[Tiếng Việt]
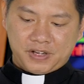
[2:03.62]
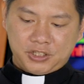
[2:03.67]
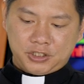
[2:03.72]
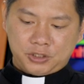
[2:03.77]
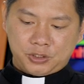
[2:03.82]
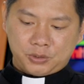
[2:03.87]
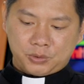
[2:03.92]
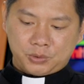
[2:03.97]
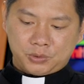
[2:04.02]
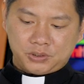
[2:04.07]
với
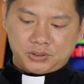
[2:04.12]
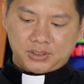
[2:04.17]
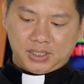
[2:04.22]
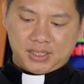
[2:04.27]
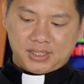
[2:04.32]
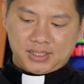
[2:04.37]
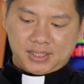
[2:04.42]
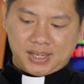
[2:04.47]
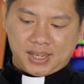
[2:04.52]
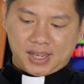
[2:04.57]
chủ
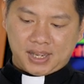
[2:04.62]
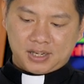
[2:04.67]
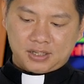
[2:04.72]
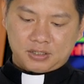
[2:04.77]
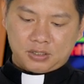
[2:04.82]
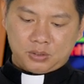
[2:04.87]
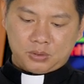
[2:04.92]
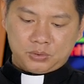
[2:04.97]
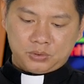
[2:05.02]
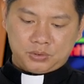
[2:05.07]
tất cả
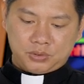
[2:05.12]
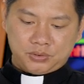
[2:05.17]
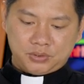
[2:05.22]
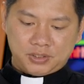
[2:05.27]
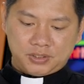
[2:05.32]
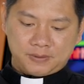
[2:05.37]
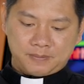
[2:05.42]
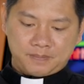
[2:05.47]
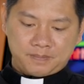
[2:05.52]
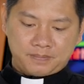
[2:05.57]
câu
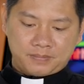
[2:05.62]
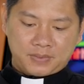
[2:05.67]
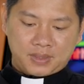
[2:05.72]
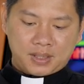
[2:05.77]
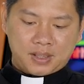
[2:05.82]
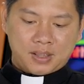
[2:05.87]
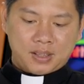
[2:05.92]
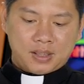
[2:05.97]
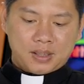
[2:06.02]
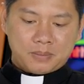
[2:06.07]
chuyện.
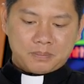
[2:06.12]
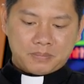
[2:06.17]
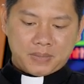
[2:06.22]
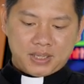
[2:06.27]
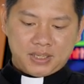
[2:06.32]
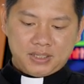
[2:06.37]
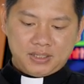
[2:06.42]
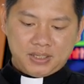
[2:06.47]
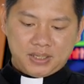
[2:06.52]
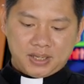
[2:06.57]

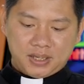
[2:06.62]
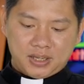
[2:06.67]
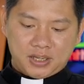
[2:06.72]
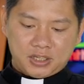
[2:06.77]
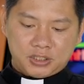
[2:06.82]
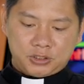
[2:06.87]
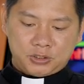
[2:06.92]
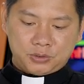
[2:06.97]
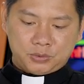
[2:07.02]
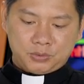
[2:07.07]
Bấy
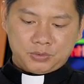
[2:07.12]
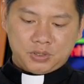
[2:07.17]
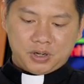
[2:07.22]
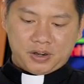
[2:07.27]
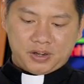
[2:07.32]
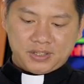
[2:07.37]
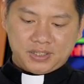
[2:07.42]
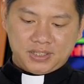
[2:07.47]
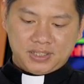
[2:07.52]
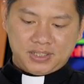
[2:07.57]
giờ chủ
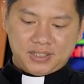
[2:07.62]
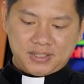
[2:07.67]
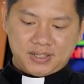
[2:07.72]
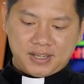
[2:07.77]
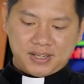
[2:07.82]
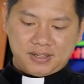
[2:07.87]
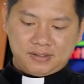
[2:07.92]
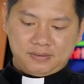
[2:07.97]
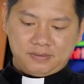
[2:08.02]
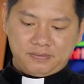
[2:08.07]
đòi y
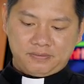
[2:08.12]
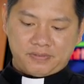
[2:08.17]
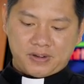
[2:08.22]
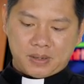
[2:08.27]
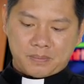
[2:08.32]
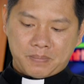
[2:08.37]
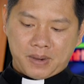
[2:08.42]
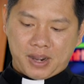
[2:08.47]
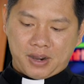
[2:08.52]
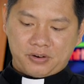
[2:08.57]
đến
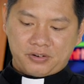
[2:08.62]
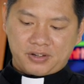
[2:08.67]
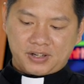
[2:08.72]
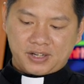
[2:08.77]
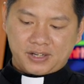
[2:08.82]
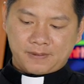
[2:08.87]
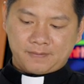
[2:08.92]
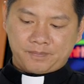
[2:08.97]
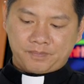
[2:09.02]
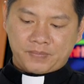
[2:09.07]
và bảo
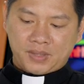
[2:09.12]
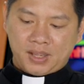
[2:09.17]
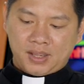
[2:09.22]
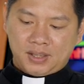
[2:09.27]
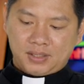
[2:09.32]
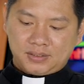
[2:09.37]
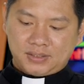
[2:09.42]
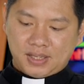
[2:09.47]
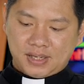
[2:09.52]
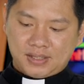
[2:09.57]
rằng:
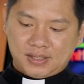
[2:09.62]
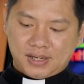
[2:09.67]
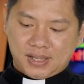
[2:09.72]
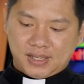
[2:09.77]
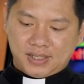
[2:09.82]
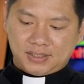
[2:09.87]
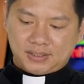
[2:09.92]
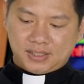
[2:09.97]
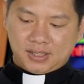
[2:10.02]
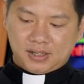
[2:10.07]
Tên
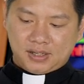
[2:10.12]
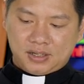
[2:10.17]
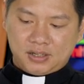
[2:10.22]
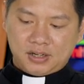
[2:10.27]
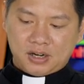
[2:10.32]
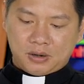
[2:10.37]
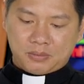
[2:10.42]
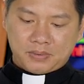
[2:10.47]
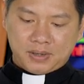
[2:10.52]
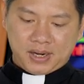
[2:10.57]
đầy
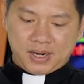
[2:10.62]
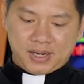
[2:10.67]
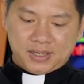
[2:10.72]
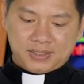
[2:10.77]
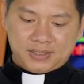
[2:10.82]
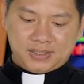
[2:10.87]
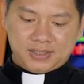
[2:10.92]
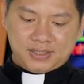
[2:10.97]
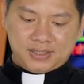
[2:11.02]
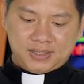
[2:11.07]
tớ độc
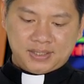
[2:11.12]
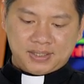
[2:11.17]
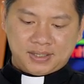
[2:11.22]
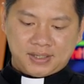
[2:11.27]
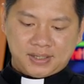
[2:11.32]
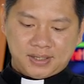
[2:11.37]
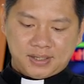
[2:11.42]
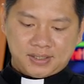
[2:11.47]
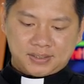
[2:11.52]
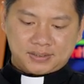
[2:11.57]
ác
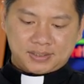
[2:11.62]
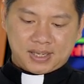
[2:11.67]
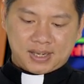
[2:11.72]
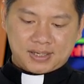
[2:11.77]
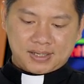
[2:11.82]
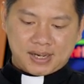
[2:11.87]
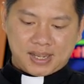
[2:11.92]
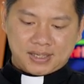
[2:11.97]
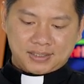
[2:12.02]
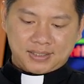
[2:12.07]
kia,
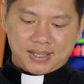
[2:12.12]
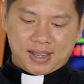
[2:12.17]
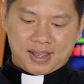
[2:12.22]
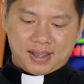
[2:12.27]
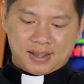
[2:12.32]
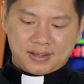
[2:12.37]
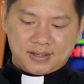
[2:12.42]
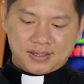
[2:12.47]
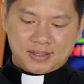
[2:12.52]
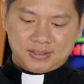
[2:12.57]
ta đã
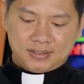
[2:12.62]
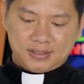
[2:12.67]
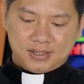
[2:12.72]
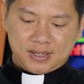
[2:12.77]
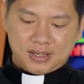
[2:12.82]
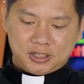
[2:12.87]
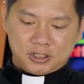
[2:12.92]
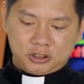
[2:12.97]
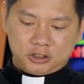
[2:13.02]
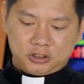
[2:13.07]
tha hết
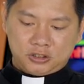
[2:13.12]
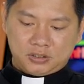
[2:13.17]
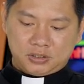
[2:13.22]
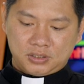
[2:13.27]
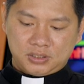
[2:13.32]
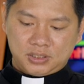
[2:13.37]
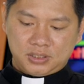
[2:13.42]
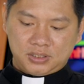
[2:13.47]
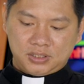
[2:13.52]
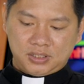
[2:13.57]
nợ cho
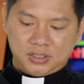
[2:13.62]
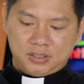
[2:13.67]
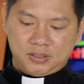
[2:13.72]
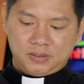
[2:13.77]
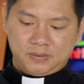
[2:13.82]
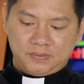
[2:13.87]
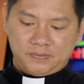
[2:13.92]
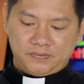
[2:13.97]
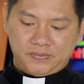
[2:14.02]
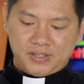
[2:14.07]
ngươi
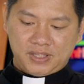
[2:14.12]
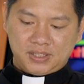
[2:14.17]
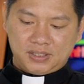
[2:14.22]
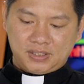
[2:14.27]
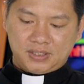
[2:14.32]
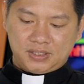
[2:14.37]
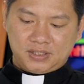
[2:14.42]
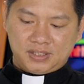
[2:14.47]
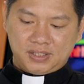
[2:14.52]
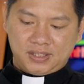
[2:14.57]
vì
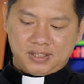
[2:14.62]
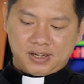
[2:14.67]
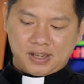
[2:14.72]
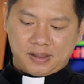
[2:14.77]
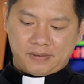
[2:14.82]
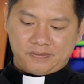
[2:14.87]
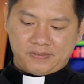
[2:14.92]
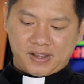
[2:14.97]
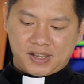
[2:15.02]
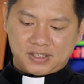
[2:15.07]
ngươi
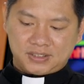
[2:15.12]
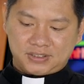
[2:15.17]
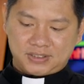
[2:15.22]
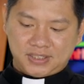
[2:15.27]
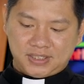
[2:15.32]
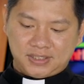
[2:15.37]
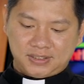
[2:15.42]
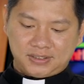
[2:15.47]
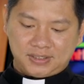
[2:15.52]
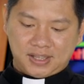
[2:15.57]
đã van
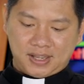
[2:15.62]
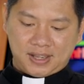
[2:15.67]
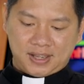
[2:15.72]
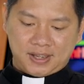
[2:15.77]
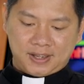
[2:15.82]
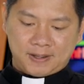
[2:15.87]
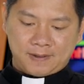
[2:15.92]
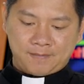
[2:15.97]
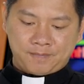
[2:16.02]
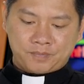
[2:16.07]
xin
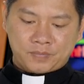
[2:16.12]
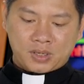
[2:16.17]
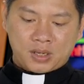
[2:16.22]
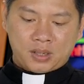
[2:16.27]
ta.